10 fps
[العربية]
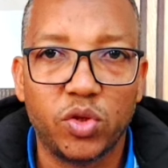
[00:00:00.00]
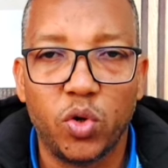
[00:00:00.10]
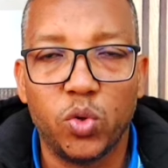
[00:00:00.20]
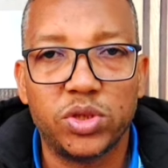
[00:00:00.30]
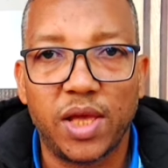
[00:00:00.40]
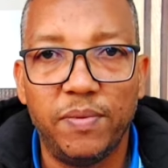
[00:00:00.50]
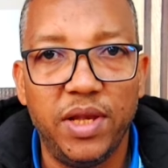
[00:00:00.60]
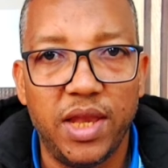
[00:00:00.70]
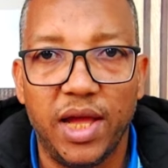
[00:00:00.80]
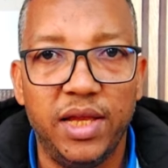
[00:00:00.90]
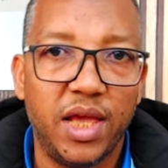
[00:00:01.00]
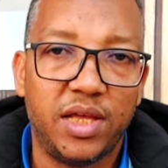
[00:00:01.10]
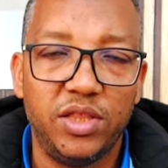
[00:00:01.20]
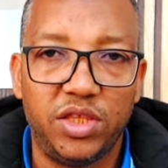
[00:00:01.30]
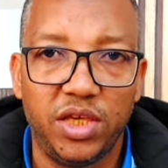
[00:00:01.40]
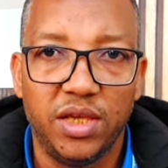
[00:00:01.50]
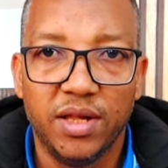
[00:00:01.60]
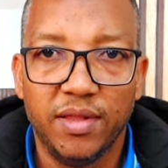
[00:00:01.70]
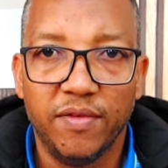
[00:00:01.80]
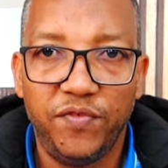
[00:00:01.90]
نطل وصافي لا الا كنتي
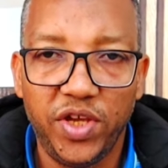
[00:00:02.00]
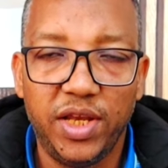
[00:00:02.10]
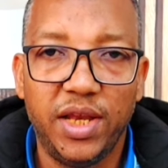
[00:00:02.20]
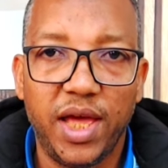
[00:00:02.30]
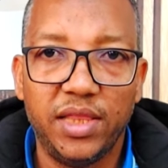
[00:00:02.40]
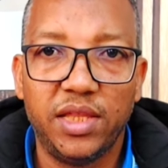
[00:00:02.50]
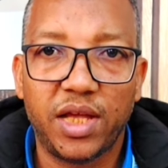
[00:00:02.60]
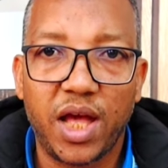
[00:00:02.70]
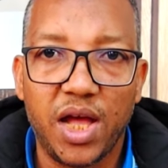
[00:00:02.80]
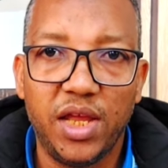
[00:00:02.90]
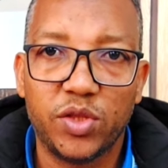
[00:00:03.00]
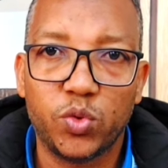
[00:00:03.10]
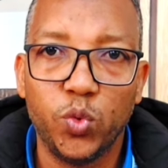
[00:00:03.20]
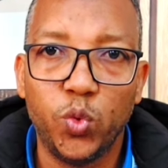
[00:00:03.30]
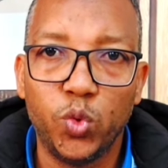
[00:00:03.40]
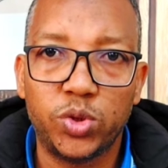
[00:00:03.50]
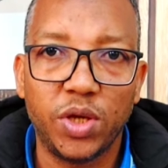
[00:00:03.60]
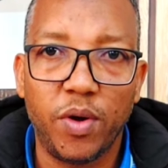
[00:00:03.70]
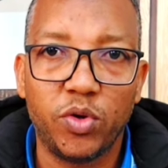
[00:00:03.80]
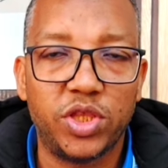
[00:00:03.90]
فعلا عندك قناه
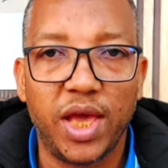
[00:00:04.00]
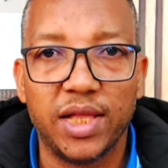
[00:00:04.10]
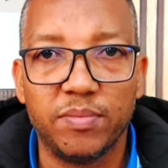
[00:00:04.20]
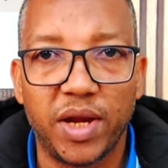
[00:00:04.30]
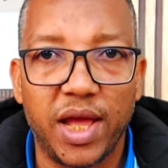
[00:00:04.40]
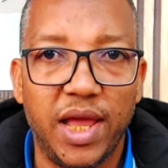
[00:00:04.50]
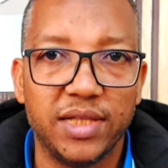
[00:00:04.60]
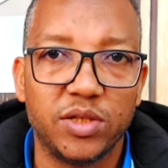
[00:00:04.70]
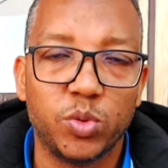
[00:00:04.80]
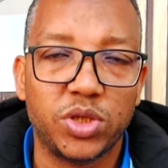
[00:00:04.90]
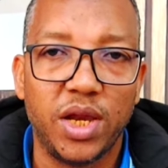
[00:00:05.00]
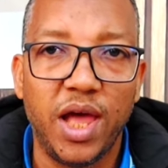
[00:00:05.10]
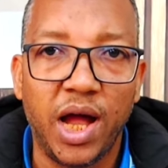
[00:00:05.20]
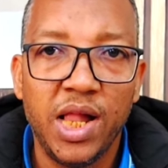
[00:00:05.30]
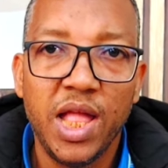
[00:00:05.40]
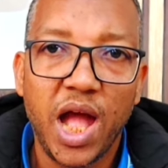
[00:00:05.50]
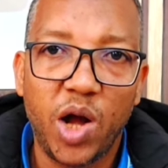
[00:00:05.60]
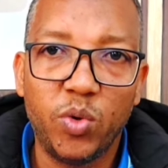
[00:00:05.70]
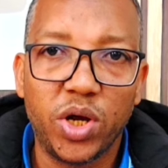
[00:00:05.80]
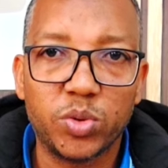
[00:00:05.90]
وسواء انت هذه المرحله عاد توصل لها
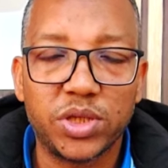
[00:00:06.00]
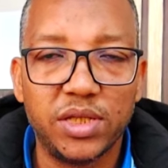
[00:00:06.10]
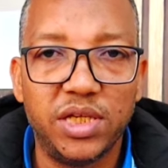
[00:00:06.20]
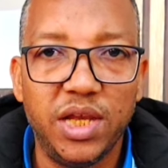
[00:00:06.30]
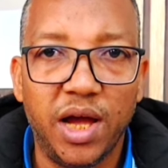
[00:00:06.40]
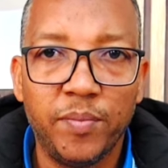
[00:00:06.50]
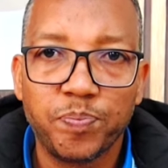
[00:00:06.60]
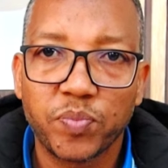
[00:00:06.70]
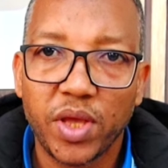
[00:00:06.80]
او لا وصلتي لها